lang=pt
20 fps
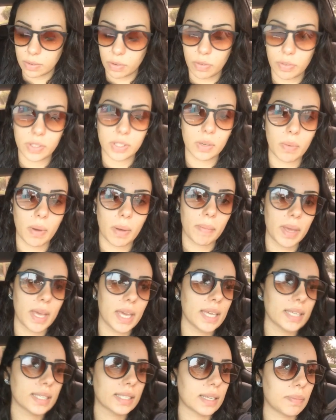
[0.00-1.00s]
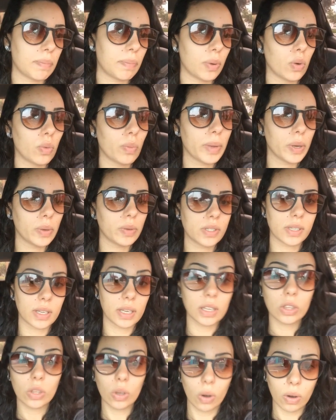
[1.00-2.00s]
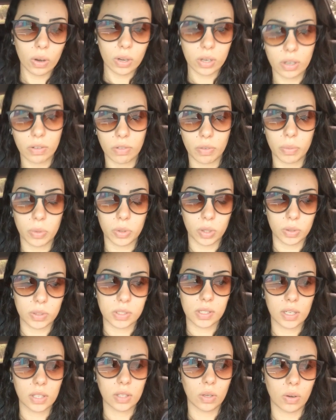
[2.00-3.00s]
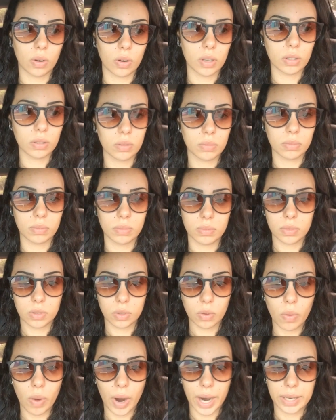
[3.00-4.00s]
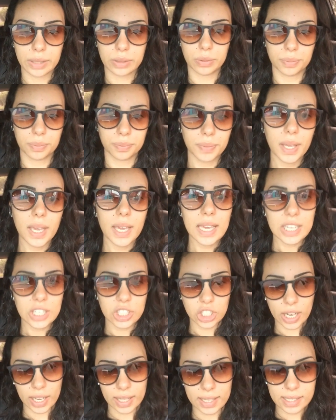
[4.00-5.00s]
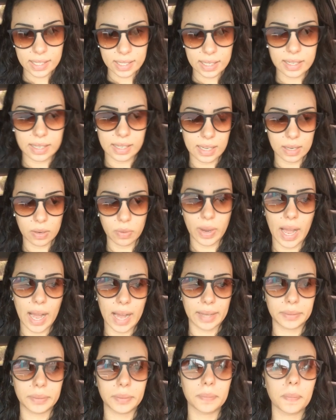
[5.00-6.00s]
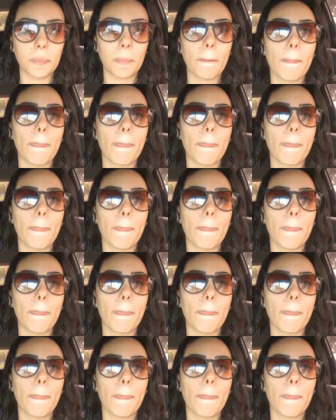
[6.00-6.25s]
Eu vou fazer uma mesa pro meu escritório, que eu vou montar um escritório num, num quarto. Já nesse alugado.